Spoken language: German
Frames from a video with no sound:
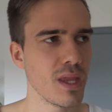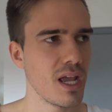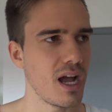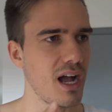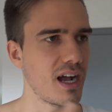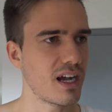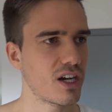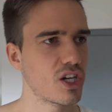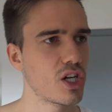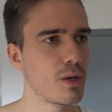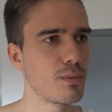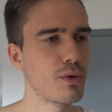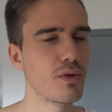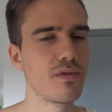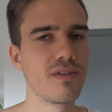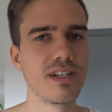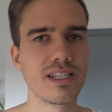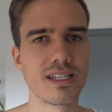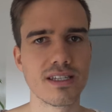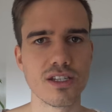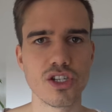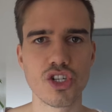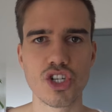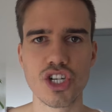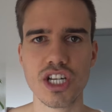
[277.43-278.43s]
Angenommen, du
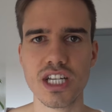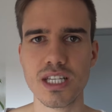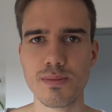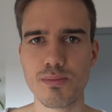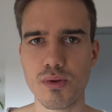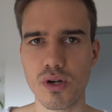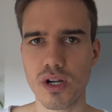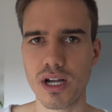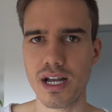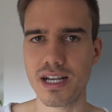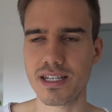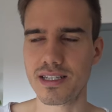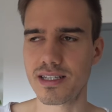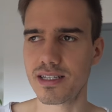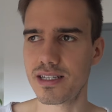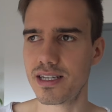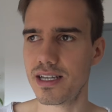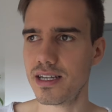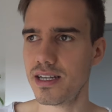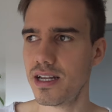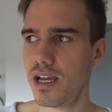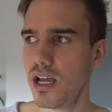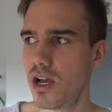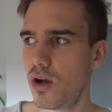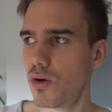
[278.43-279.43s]
willst einen Cheeseburger essen
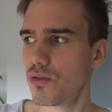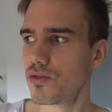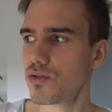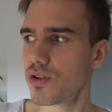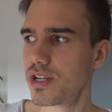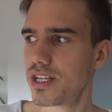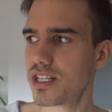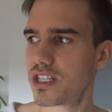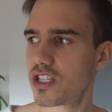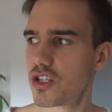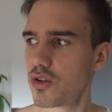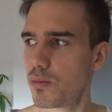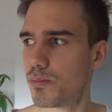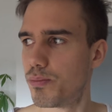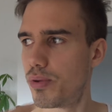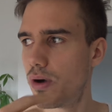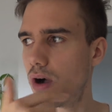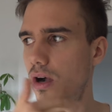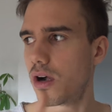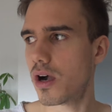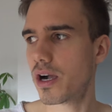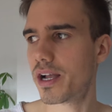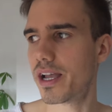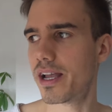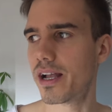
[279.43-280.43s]
gehen und du gehst zu
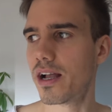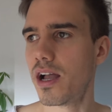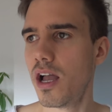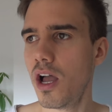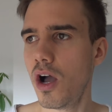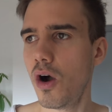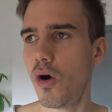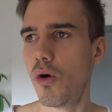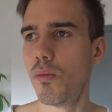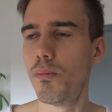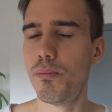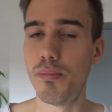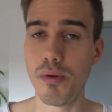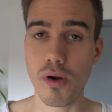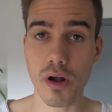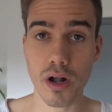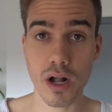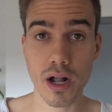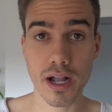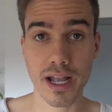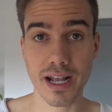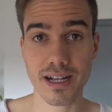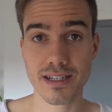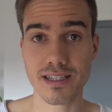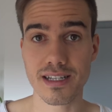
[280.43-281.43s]
Burger King. Und
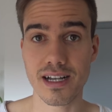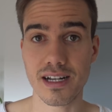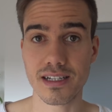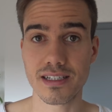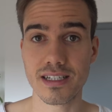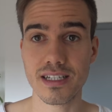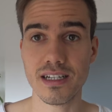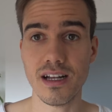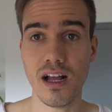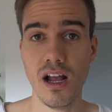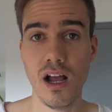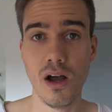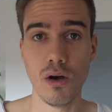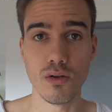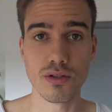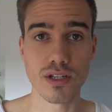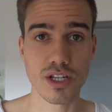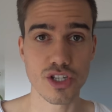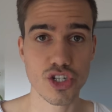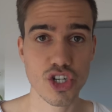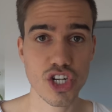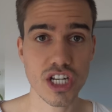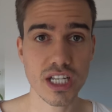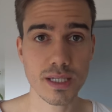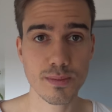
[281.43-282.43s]
Burger King sagt dir,
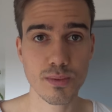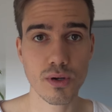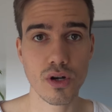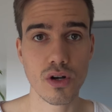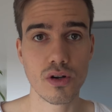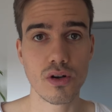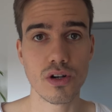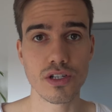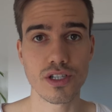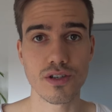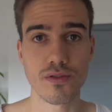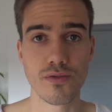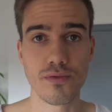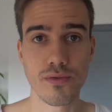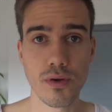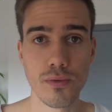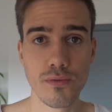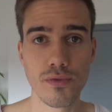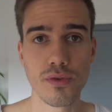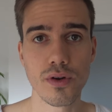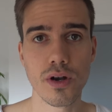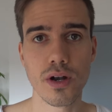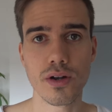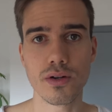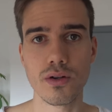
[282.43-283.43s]
unser Cheeseburger kostet
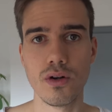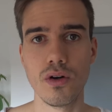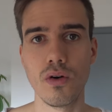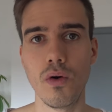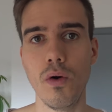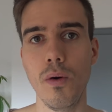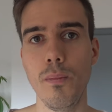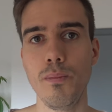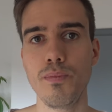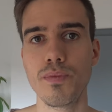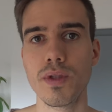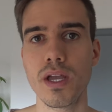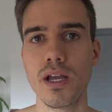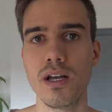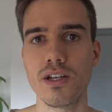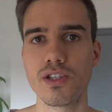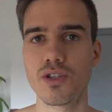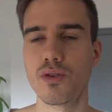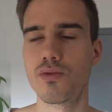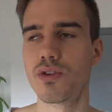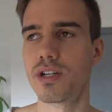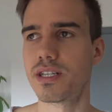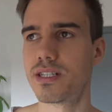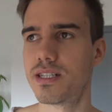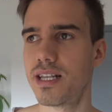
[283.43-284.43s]
500 Euro.
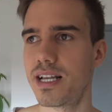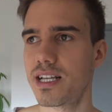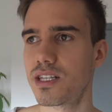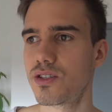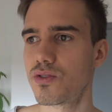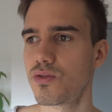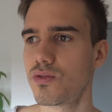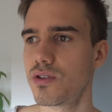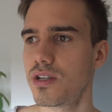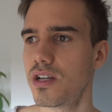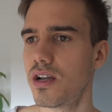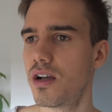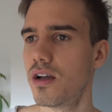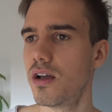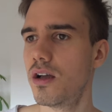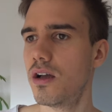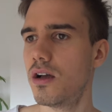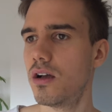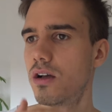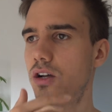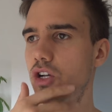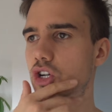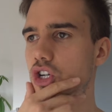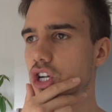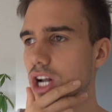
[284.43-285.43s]
So, und jetzt denkst du dir,
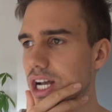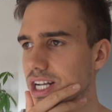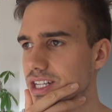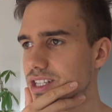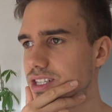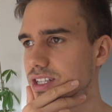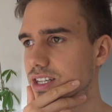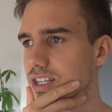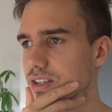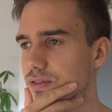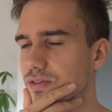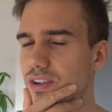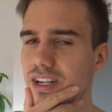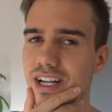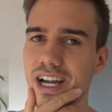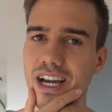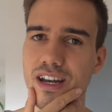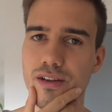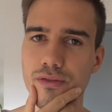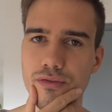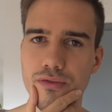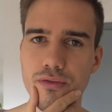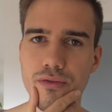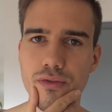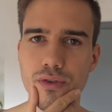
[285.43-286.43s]
Scheiße, ich will
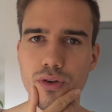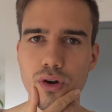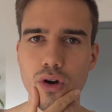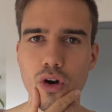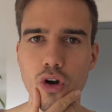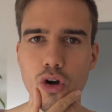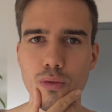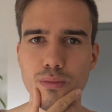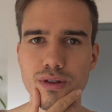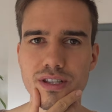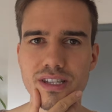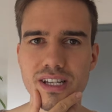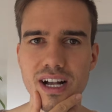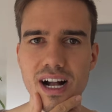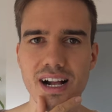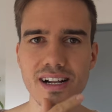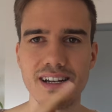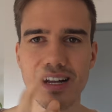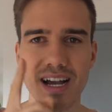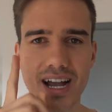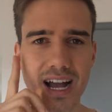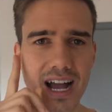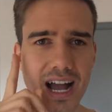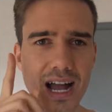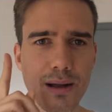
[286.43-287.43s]
keine 500 Euro
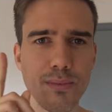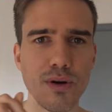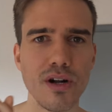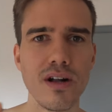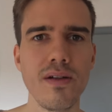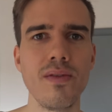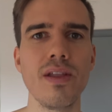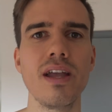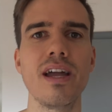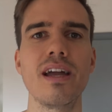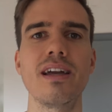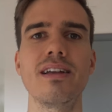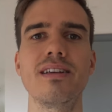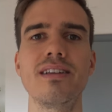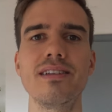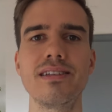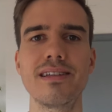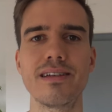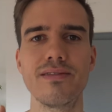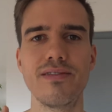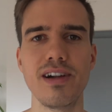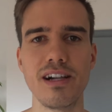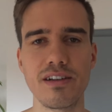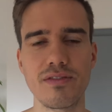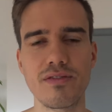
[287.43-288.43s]
bezahlen, aber in
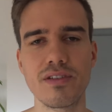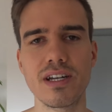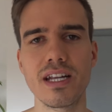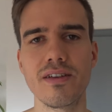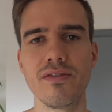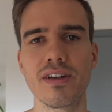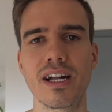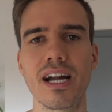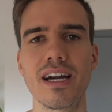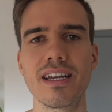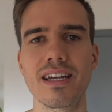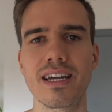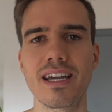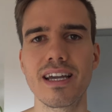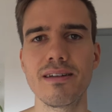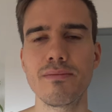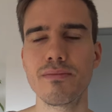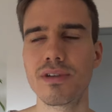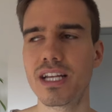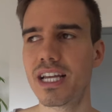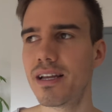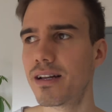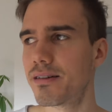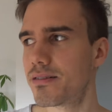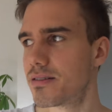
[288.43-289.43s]
dieser Welt, von der wir gerade
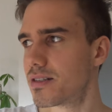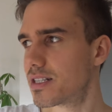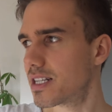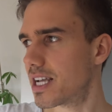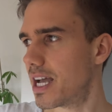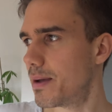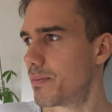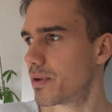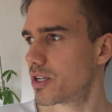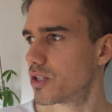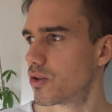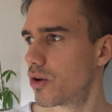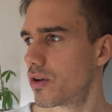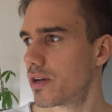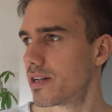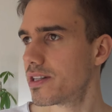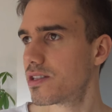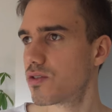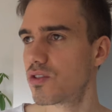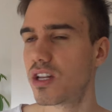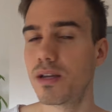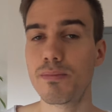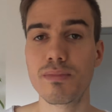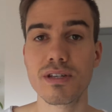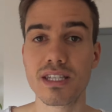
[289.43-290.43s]
reden, gibt es kein
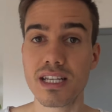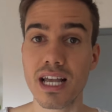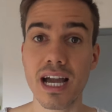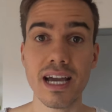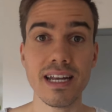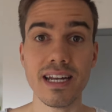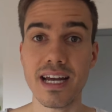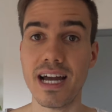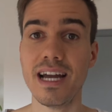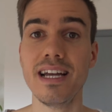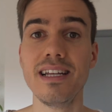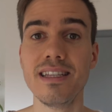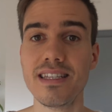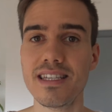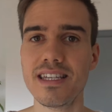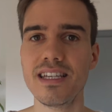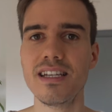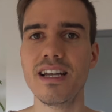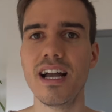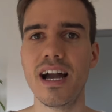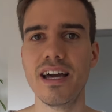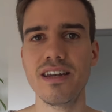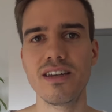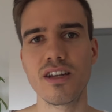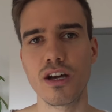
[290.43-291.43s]
McDonalds und gibt es keinen
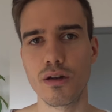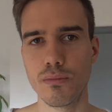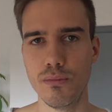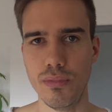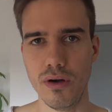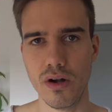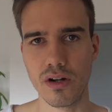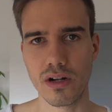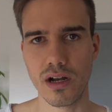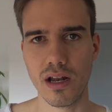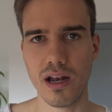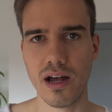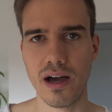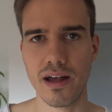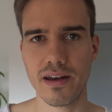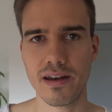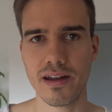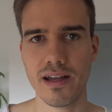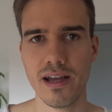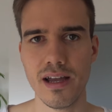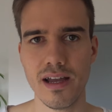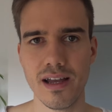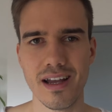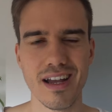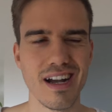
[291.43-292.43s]
einzigen anderen Burgerladen.
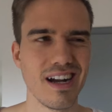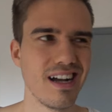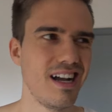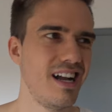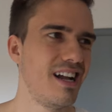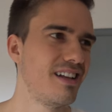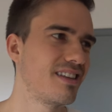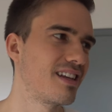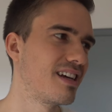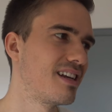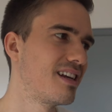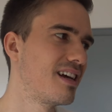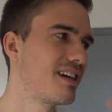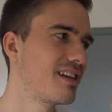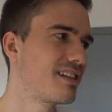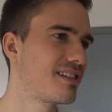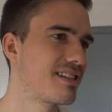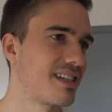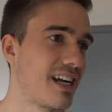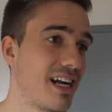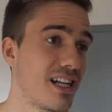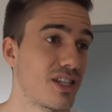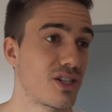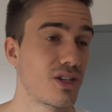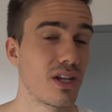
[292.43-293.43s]
Ja, dann
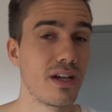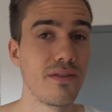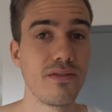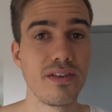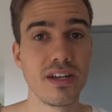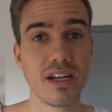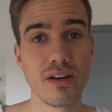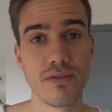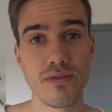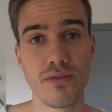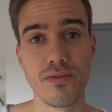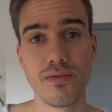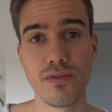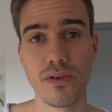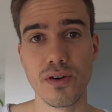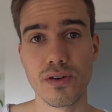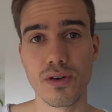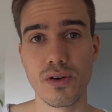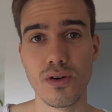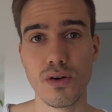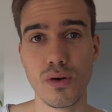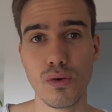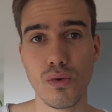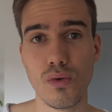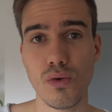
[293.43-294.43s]
zahlst du entweder 500
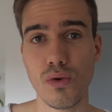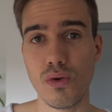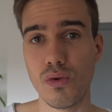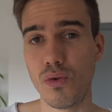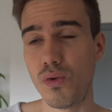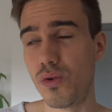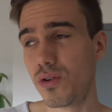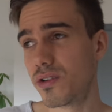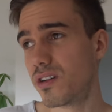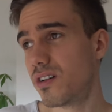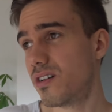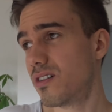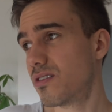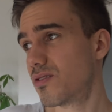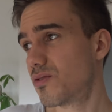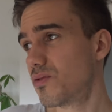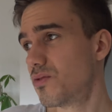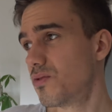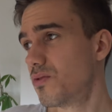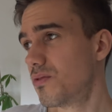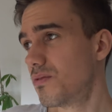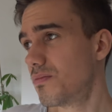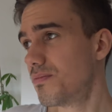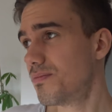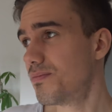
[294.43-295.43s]
Euro oder
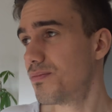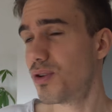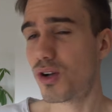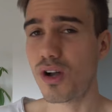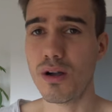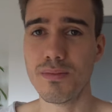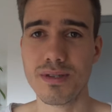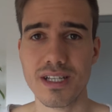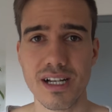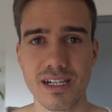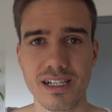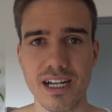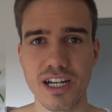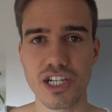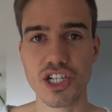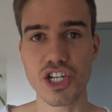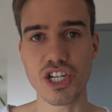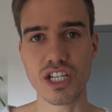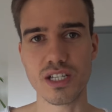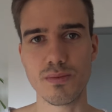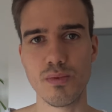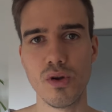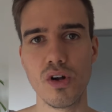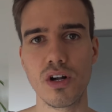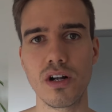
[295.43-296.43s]
du bekommst halt keinen
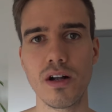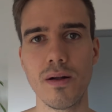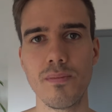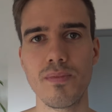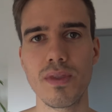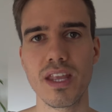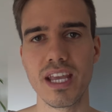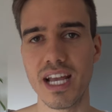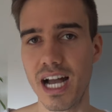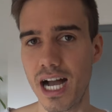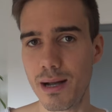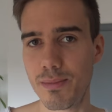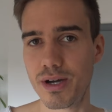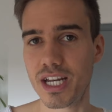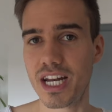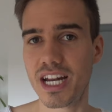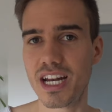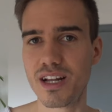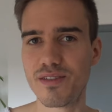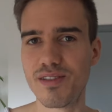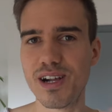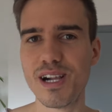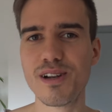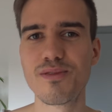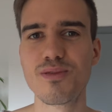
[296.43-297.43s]
Cheeseburger. Ja, aber in
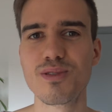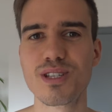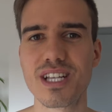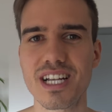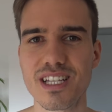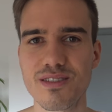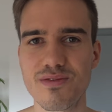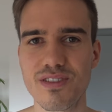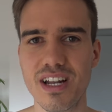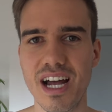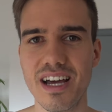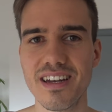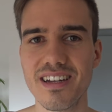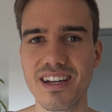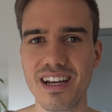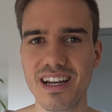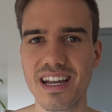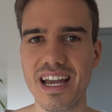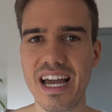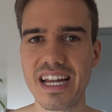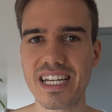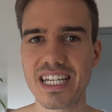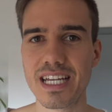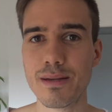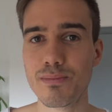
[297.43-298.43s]
einer Welt, wo es ganz viele andere
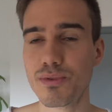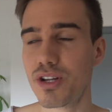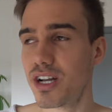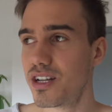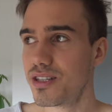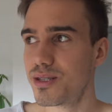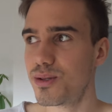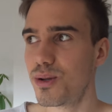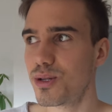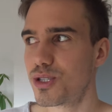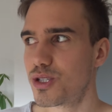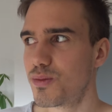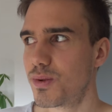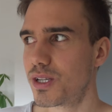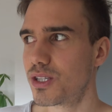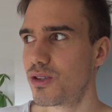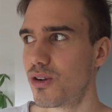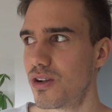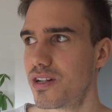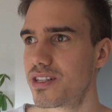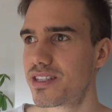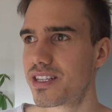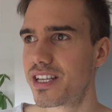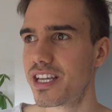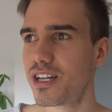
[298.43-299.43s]
Läden gibt, kannst du auch zu
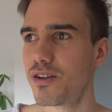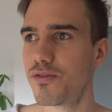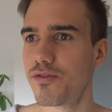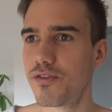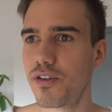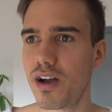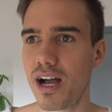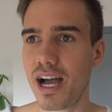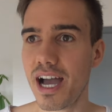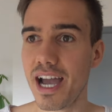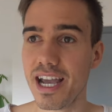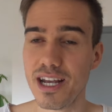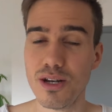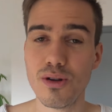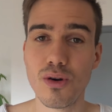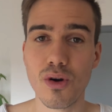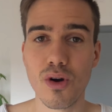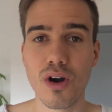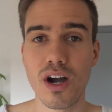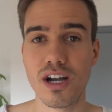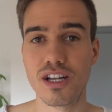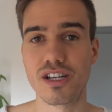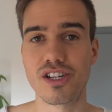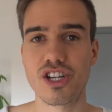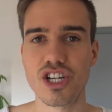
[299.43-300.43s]
McDonalds gehen und für 1
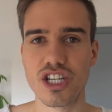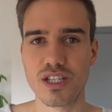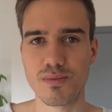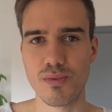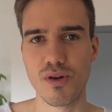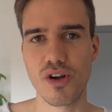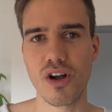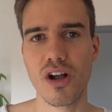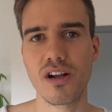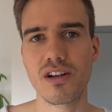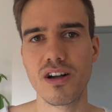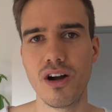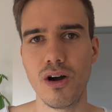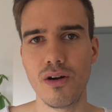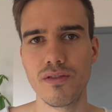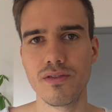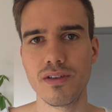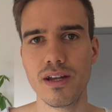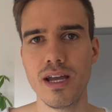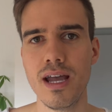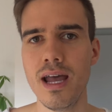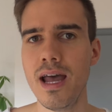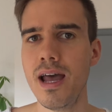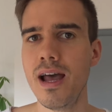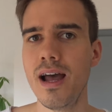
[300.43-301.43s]
Euro einen Cheeseburger kaufen.